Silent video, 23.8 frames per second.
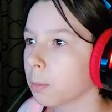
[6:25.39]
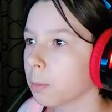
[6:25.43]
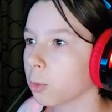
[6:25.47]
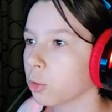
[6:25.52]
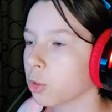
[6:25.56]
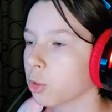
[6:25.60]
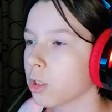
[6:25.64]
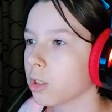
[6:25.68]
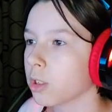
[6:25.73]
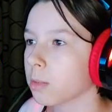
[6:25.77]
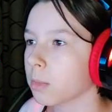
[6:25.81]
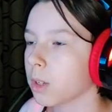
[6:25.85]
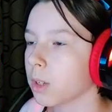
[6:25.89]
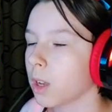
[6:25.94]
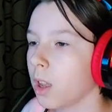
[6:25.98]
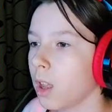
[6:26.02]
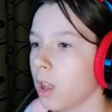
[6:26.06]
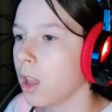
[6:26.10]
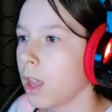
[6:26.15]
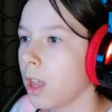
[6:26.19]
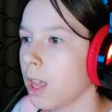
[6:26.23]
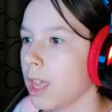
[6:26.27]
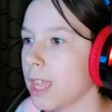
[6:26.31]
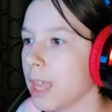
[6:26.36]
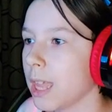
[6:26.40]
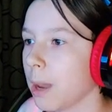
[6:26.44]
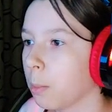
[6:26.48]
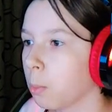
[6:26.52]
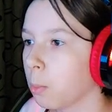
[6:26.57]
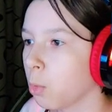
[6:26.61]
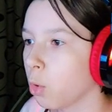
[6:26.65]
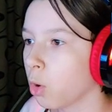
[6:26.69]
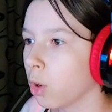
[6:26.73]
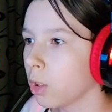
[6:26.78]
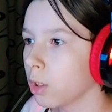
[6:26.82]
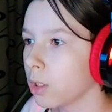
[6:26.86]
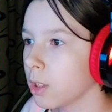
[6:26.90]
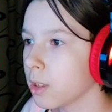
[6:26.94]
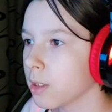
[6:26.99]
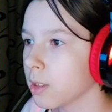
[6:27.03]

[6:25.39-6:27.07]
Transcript: Получается, мы на молнии